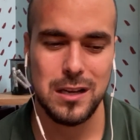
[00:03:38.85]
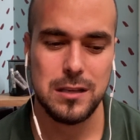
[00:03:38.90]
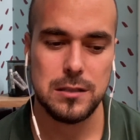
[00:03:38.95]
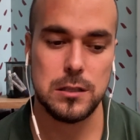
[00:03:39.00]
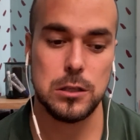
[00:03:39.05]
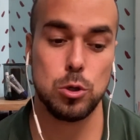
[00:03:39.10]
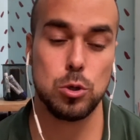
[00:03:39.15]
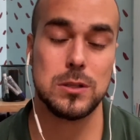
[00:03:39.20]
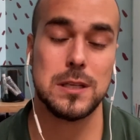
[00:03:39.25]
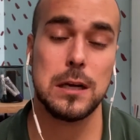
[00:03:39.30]

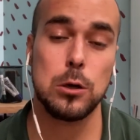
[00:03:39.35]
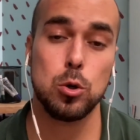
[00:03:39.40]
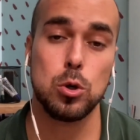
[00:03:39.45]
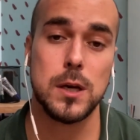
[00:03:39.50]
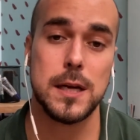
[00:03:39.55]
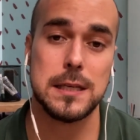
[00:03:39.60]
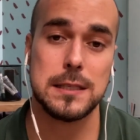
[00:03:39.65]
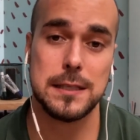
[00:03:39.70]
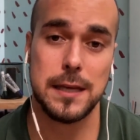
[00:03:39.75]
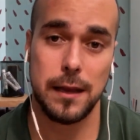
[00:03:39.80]
sino es
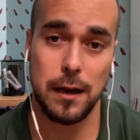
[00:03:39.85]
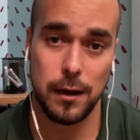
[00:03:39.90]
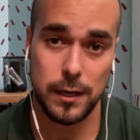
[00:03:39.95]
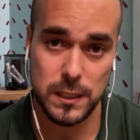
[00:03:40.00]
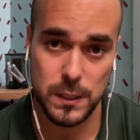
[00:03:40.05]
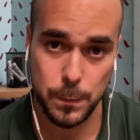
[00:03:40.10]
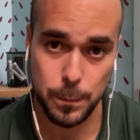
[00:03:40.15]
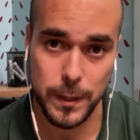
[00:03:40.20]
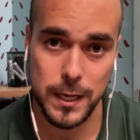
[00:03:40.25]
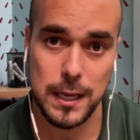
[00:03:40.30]
algo que se
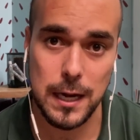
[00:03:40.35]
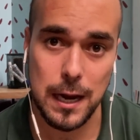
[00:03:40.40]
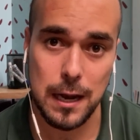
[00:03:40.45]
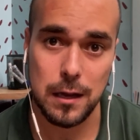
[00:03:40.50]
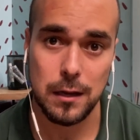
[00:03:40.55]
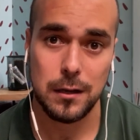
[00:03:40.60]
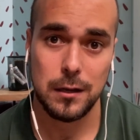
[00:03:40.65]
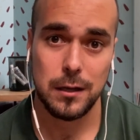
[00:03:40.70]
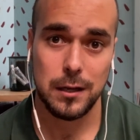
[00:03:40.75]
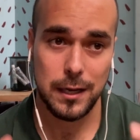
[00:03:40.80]

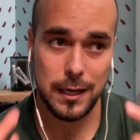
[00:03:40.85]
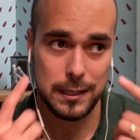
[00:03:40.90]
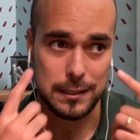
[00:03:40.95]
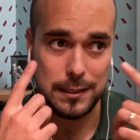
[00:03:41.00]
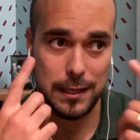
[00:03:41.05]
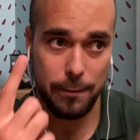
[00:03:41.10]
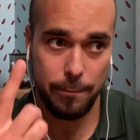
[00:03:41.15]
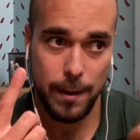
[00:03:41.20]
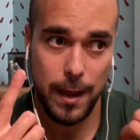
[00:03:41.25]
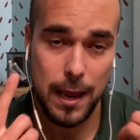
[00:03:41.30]
respira, que
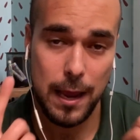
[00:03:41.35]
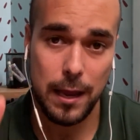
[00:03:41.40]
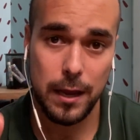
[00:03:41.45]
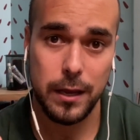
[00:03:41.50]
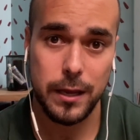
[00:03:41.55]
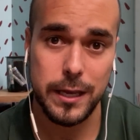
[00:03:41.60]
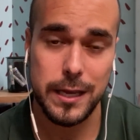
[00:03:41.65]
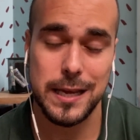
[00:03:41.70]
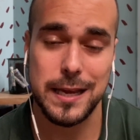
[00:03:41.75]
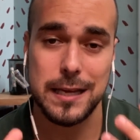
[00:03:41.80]
se
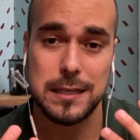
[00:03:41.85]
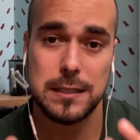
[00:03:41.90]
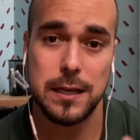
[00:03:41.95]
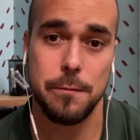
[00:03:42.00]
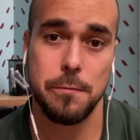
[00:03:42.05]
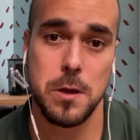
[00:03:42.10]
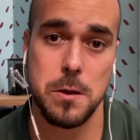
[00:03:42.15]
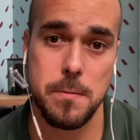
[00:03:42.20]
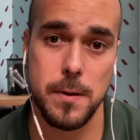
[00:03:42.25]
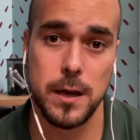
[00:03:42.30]
ve y que se
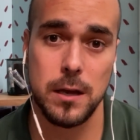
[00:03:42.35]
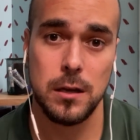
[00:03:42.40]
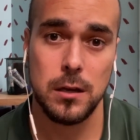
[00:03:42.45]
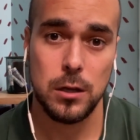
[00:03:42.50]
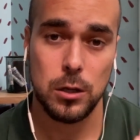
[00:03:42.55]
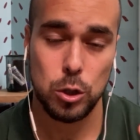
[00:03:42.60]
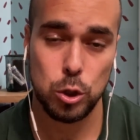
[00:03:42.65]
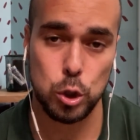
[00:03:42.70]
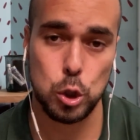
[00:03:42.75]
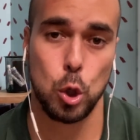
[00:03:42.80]

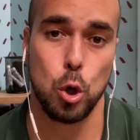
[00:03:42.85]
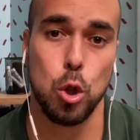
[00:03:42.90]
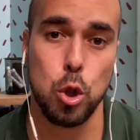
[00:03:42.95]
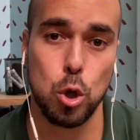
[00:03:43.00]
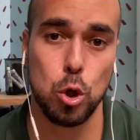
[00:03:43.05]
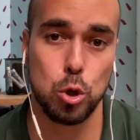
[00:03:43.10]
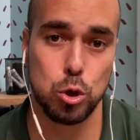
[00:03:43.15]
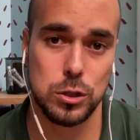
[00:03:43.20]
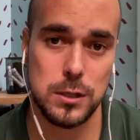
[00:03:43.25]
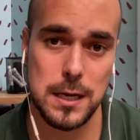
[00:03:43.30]
vive
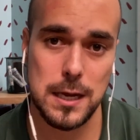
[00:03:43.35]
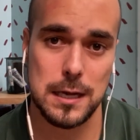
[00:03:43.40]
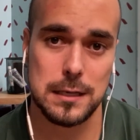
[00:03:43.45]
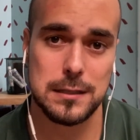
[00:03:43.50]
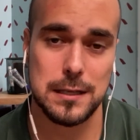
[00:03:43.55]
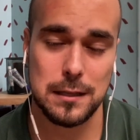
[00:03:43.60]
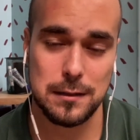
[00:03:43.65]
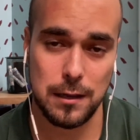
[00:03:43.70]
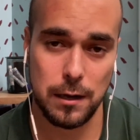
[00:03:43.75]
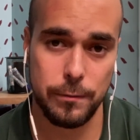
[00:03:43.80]
todos los
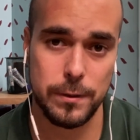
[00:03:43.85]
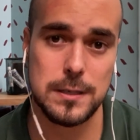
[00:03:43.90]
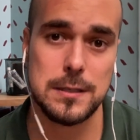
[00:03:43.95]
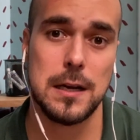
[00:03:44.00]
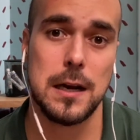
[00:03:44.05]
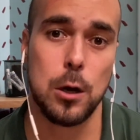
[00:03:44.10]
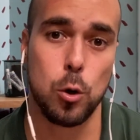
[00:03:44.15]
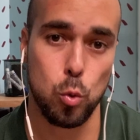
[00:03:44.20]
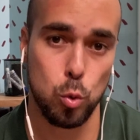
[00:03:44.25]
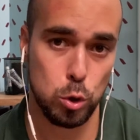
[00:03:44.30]
días a través
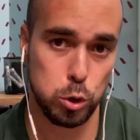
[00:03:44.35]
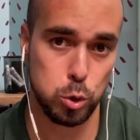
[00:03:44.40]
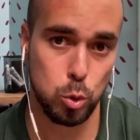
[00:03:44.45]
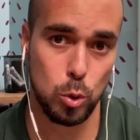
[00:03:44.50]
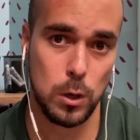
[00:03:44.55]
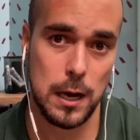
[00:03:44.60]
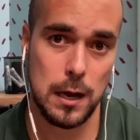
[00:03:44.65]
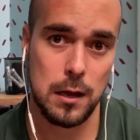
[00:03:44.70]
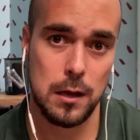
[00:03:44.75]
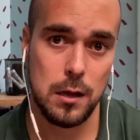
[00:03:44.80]
de la
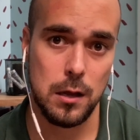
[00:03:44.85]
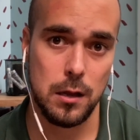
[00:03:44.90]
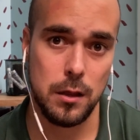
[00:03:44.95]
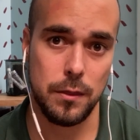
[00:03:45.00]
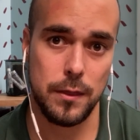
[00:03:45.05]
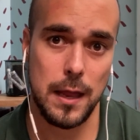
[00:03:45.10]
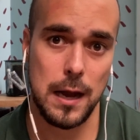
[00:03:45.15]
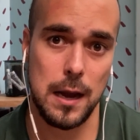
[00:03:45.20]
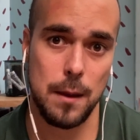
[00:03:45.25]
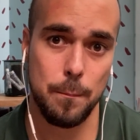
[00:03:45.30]
cultura
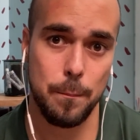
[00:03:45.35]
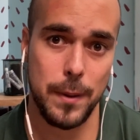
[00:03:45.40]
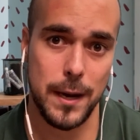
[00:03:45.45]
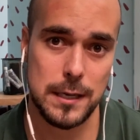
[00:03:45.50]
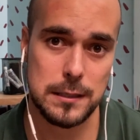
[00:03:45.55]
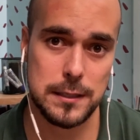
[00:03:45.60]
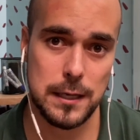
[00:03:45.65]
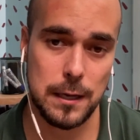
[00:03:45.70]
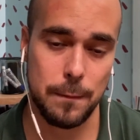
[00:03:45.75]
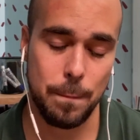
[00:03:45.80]
de la
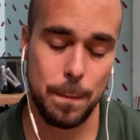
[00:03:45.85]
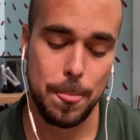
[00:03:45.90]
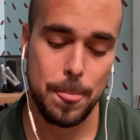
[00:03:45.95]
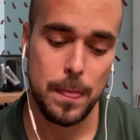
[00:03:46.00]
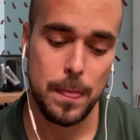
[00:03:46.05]
empresa.